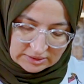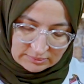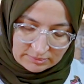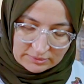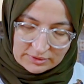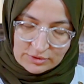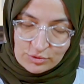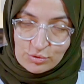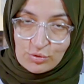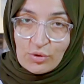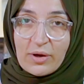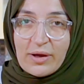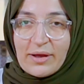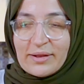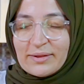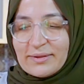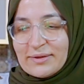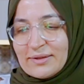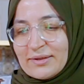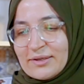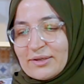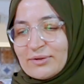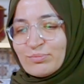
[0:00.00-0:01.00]
Şimdi
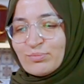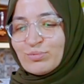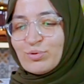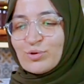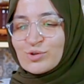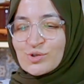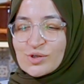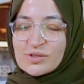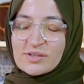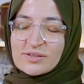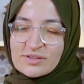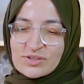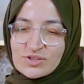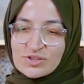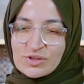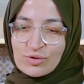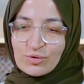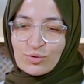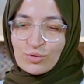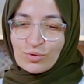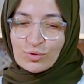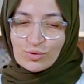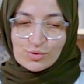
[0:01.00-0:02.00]
soğanları poşetin
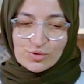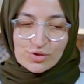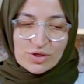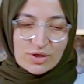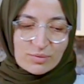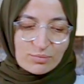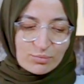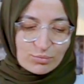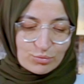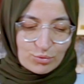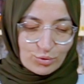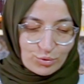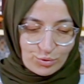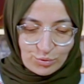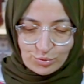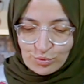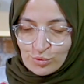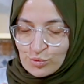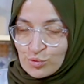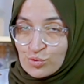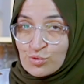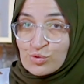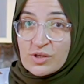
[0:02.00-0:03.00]
içine koyacağım.
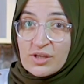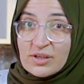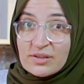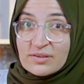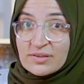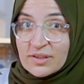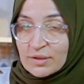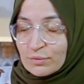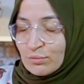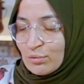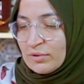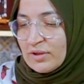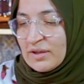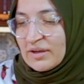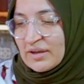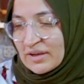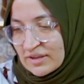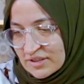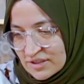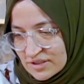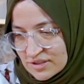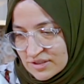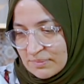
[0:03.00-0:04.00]
Onun üstüne tavukları
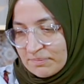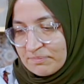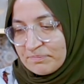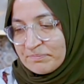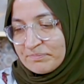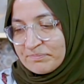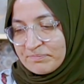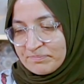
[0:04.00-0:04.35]
yerleştireceğim.